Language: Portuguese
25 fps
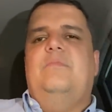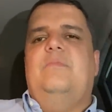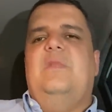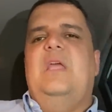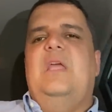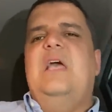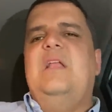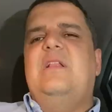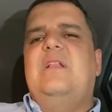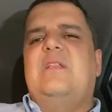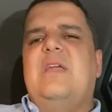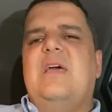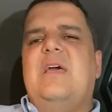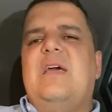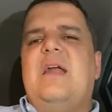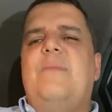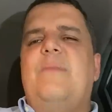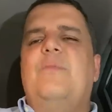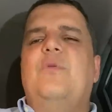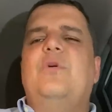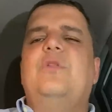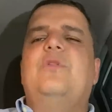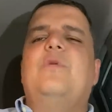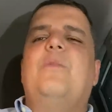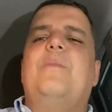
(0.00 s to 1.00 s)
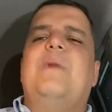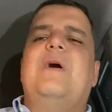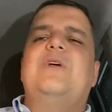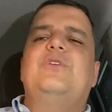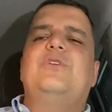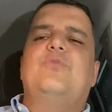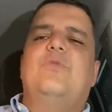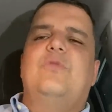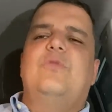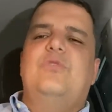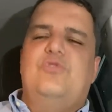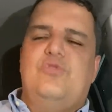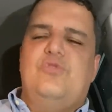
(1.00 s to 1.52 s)
ele terá muito mais
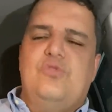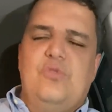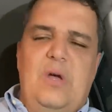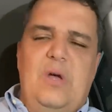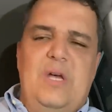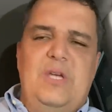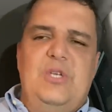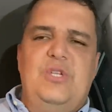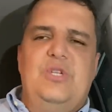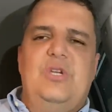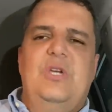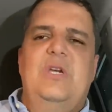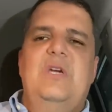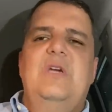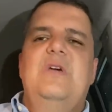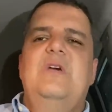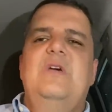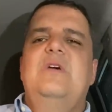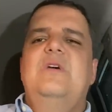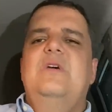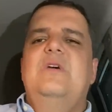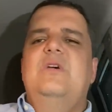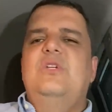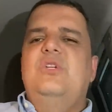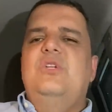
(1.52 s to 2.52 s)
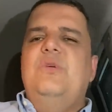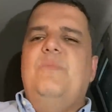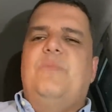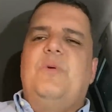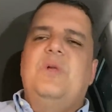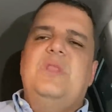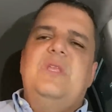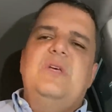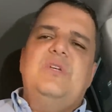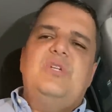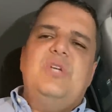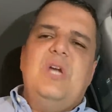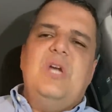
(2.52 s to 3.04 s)
condições de
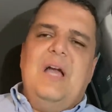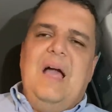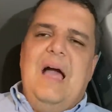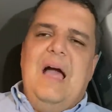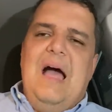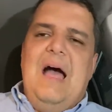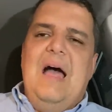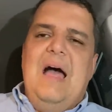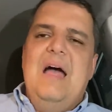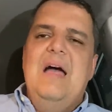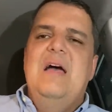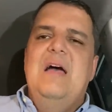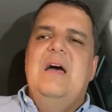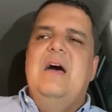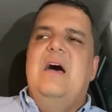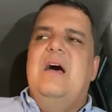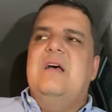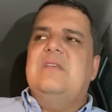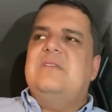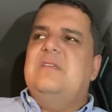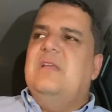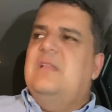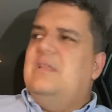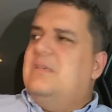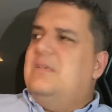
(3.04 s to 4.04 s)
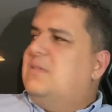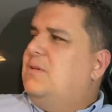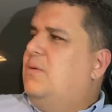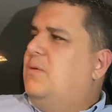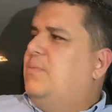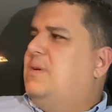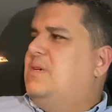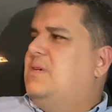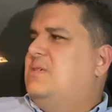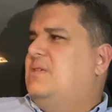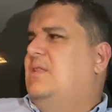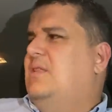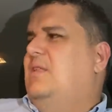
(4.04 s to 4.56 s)
poder chegar à seleção
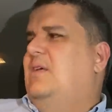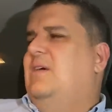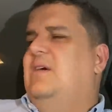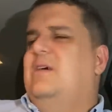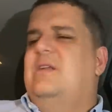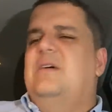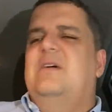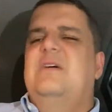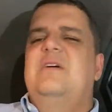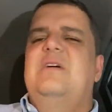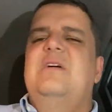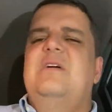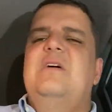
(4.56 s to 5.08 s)
brasileira.